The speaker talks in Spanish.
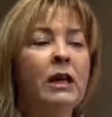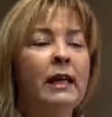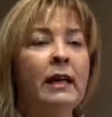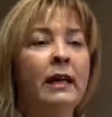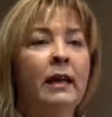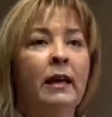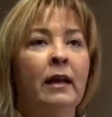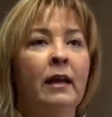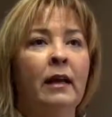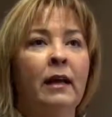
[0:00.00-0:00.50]
y
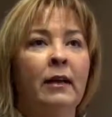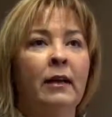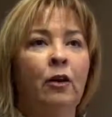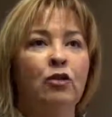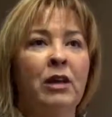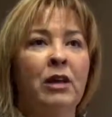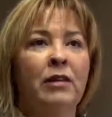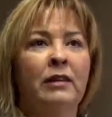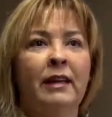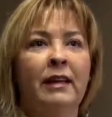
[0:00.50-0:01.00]
que
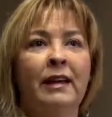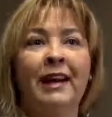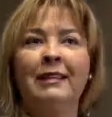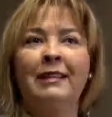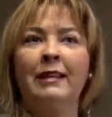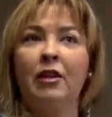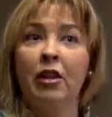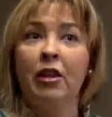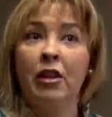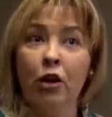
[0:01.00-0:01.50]
nos hace tener
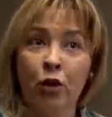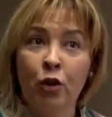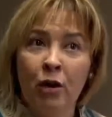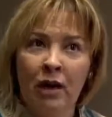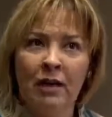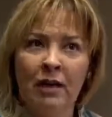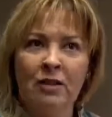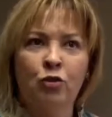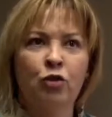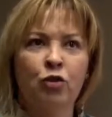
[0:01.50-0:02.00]
atención
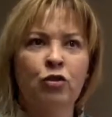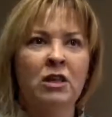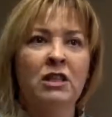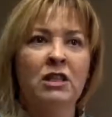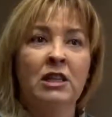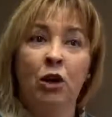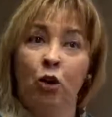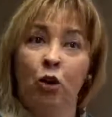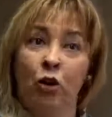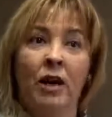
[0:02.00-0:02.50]
en las
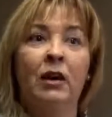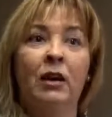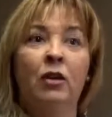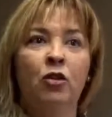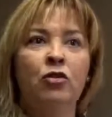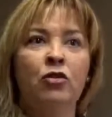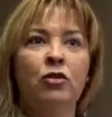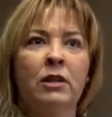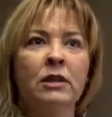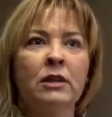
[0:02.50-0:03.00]
cosas y lograr
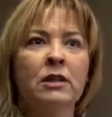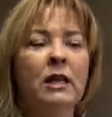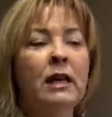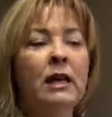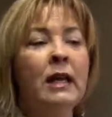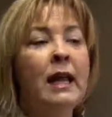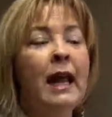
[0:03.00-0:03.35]
cosas,